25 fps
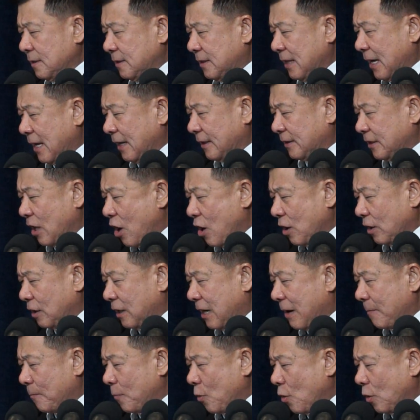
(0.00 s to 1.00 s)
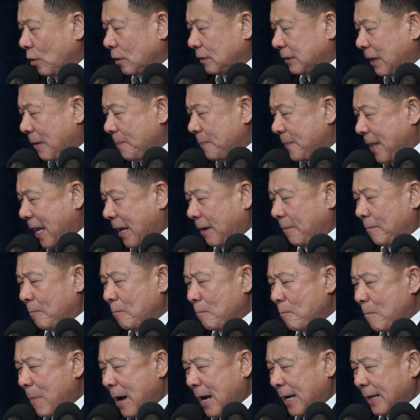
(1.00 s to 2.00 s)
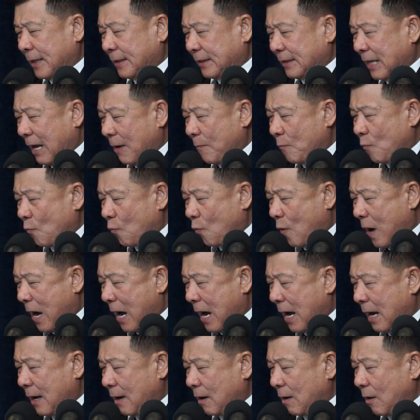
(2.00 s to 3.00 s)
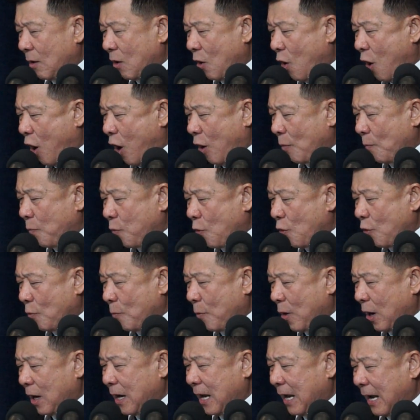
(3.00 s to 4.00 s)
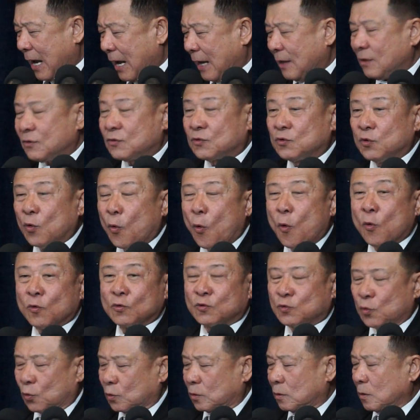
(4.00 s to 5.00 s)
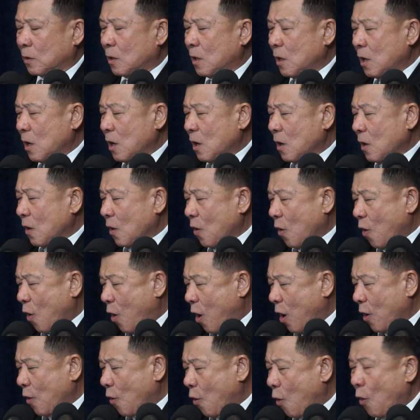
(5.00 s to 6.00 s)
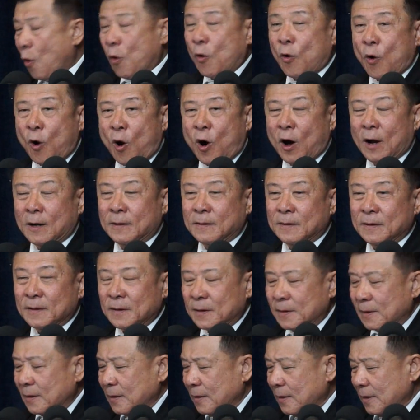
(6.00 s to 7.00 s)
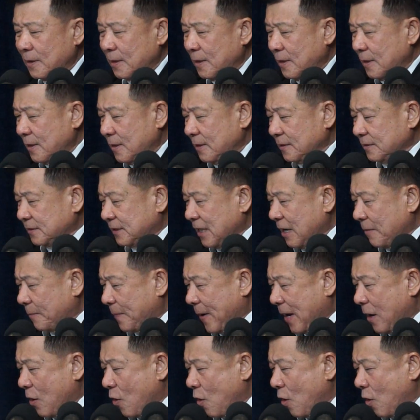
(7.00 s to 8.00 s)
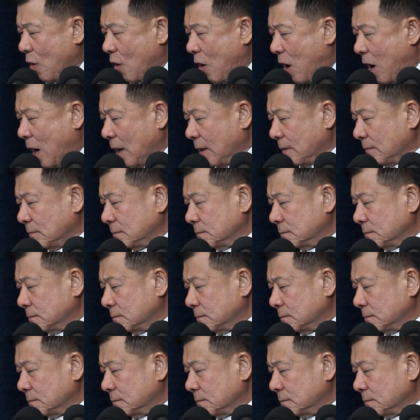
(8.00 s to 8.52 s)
จะต้องดำรงตำแหน่งไม่ต่ำกว่ารองผู้บริหารสูงสุดขององค์กร ซึ่งเป็นองค์กร